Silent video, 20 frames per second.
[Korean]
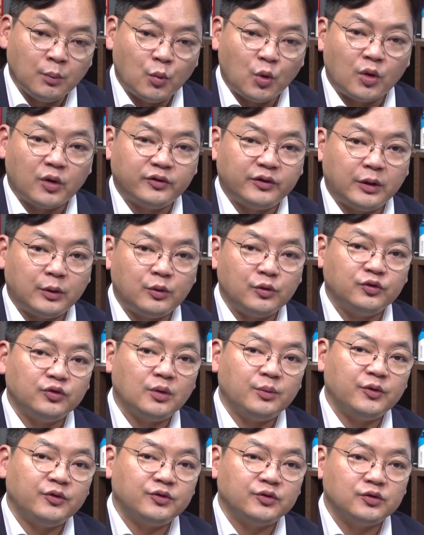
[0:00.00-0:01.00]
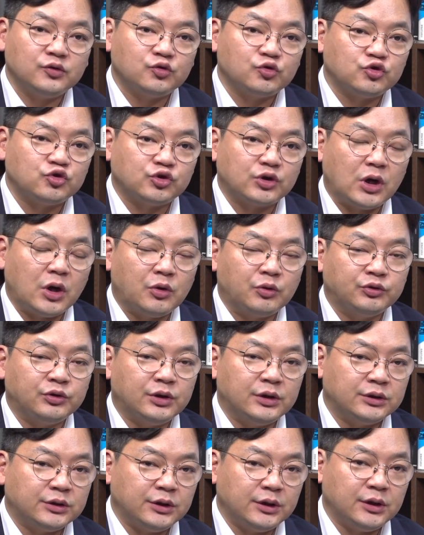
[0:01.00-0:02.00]
뭔가 새로운 서비스를 구축하거나
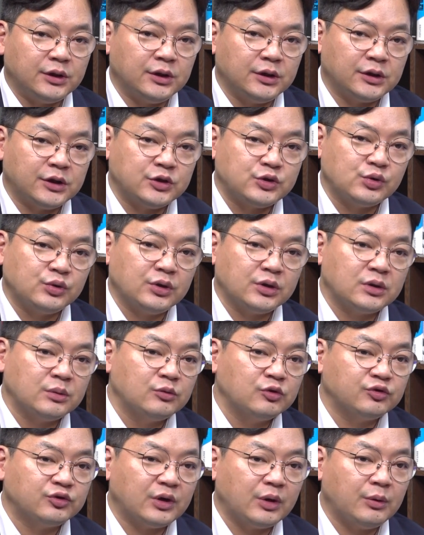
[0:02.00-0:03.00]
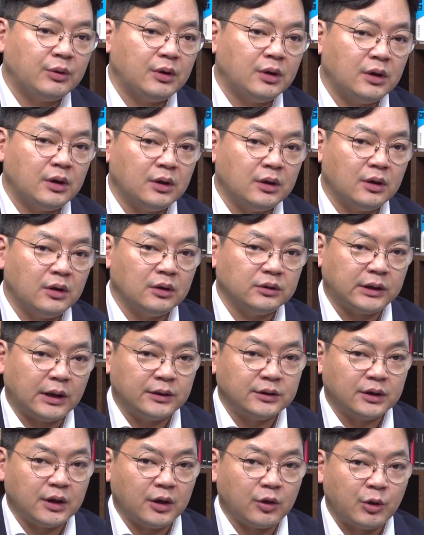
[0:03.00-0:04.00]
할 때 기존의 금융사와 어,
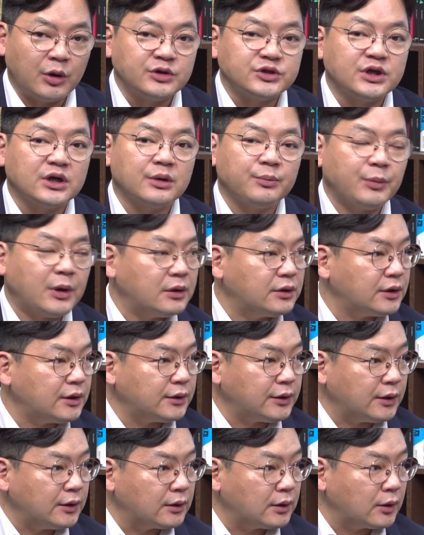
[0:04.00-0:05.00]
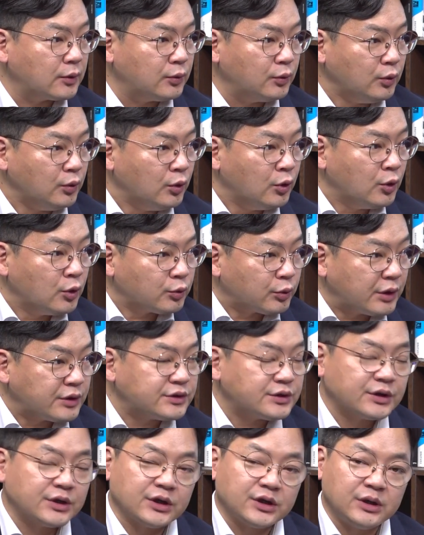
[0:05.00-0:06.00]
다르게 굉장히 빠르게 대응하고 음.
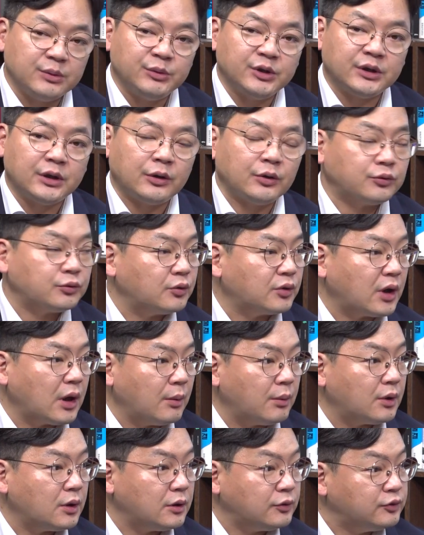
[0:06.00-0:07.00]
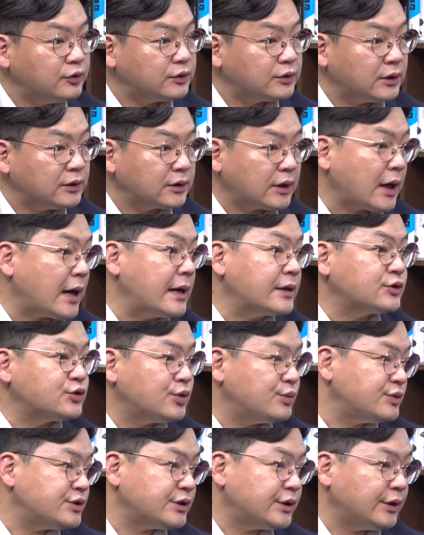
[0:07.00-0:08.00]
굉장히 기민한 어떤 개발을 할 수 있다는 게
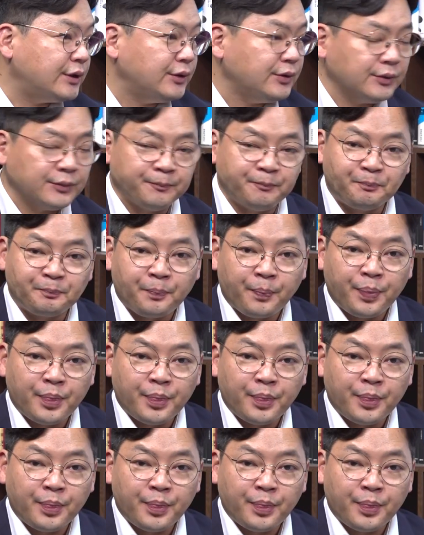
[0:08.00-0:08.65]
강점이잖아요. 네.